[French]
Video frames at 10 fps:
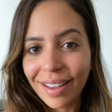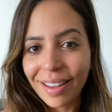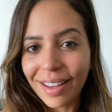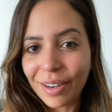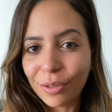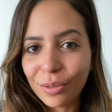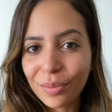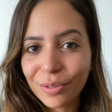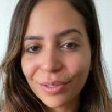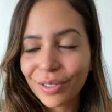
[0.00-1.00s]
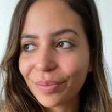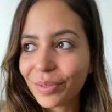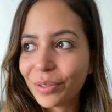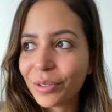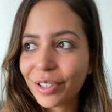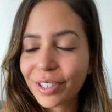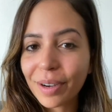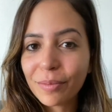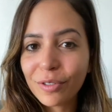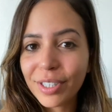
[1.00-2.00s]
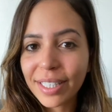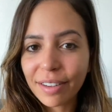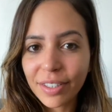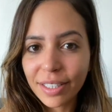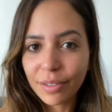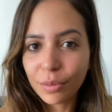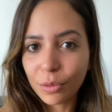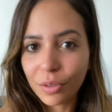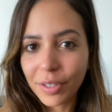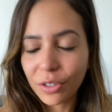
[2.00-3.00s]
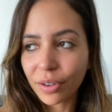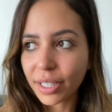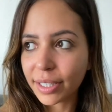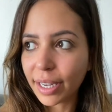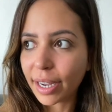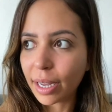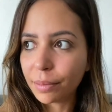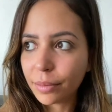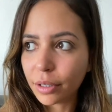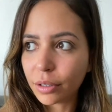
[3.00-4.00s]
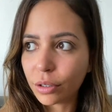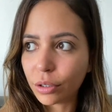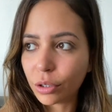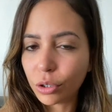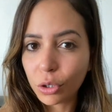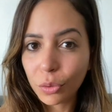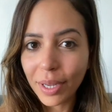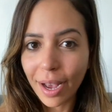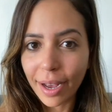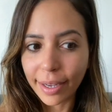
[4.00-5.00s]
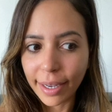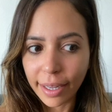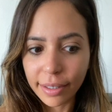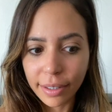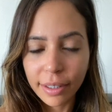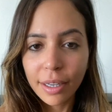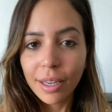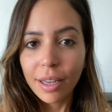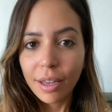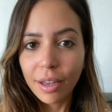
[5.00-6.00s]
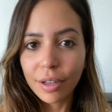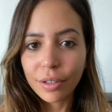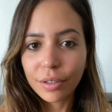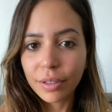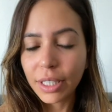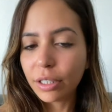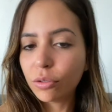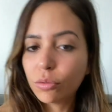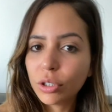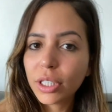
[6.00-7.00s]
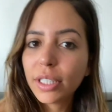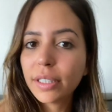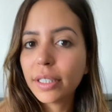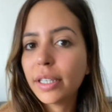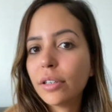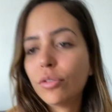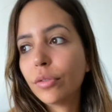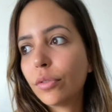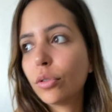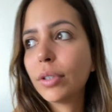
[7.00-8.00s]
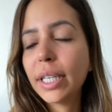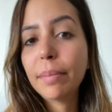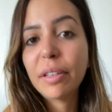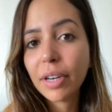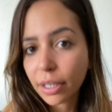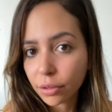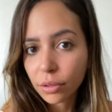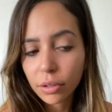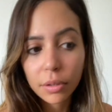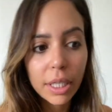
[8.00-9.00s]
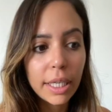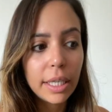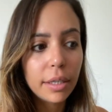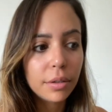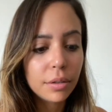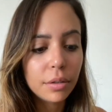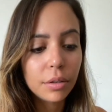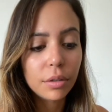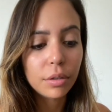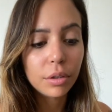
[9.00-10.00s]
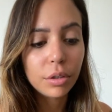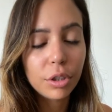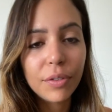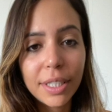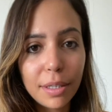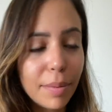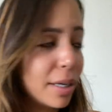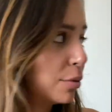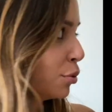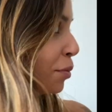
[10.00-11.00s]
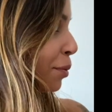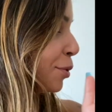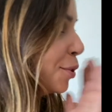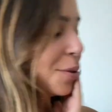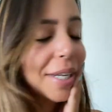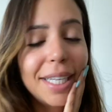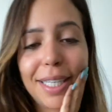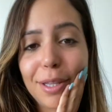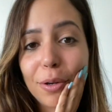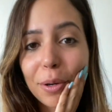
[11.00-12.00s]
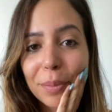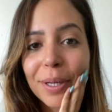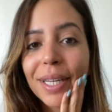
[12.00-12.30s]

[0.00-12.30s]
Hello tout le monde. Donc, comme vous le savez, si vous me suivez sur Instagram, euh, je suis à Cannes. Euh, et du coup, j'ai décidé de vloguer mes vacances. Et euh, je vais essayer de parler doucement parce qu'il y en a qui dorment.